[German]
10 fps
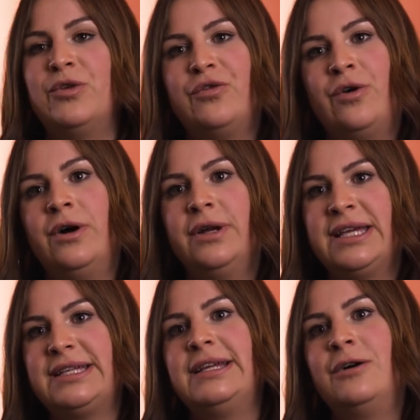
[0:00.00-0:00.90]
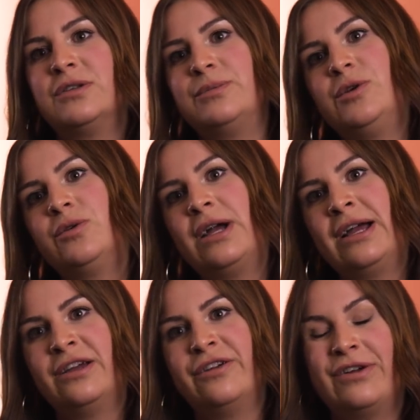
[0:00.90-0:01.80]
Bevor ich die Ausbildung
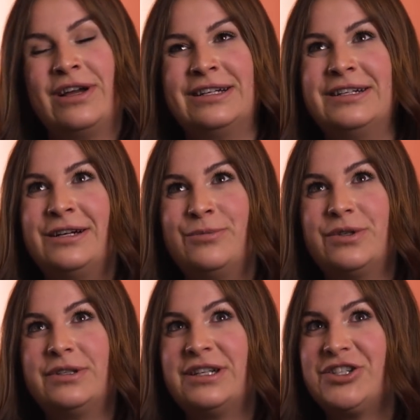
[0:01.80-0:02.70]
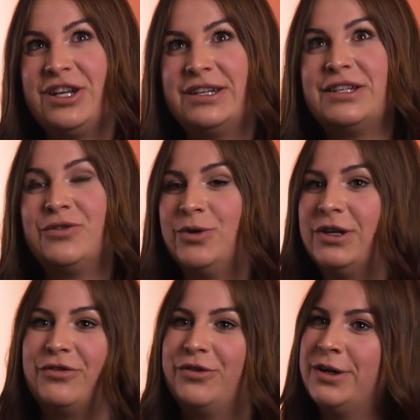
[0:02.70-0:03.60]
angefangen habe, da stand ich
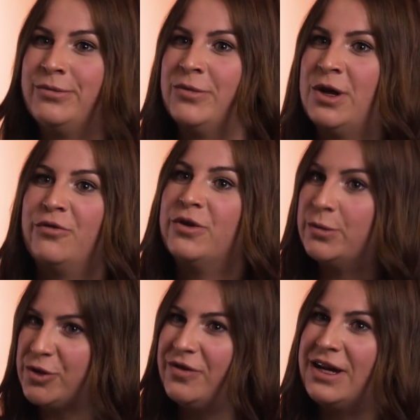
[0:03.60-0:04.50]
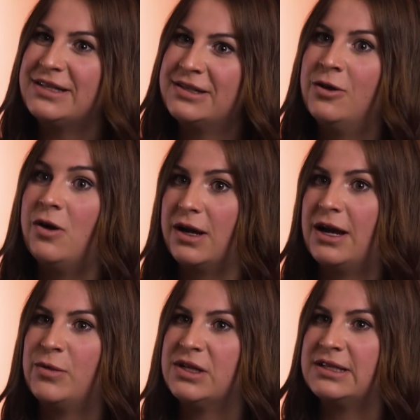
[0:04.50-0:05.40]
wirklich vor einem, vor einem schwarzen Loch,
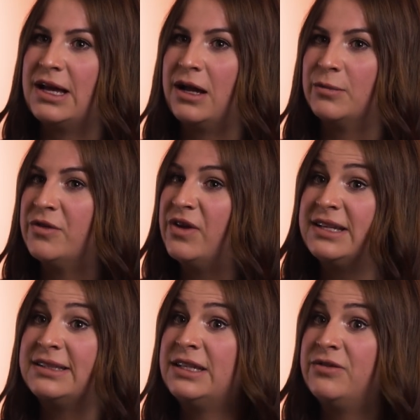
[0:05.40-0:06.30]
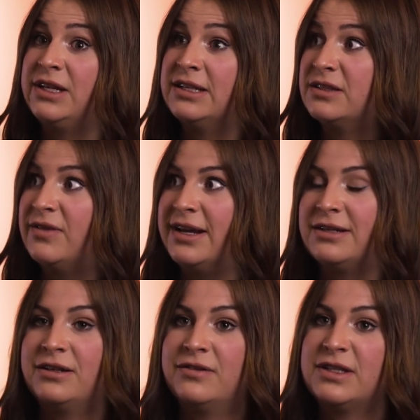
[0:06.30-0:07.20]
kann man sagen. Man weiß nicht, wie geht's
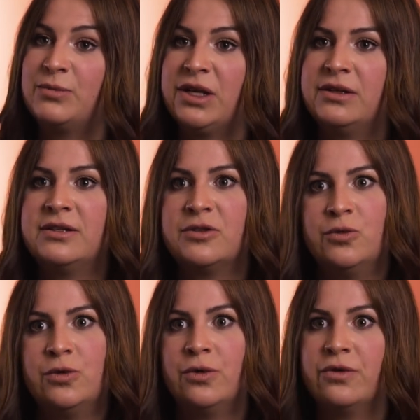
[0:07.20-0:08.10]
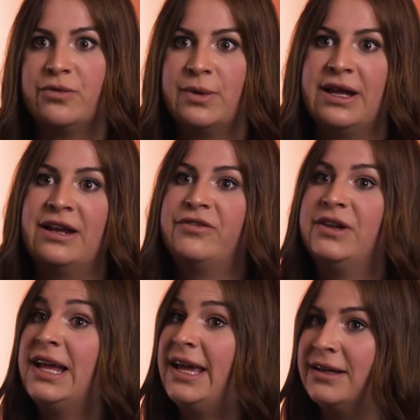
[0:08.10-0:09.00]
weiter, was bringt die Zukunft, man hat
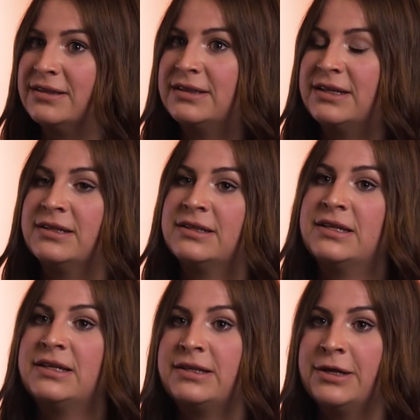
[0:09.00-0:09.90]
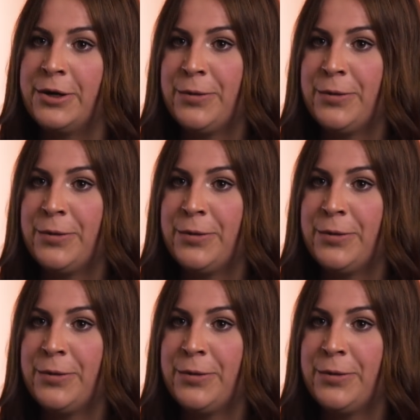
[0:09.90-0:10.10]
viele Ängste in sich.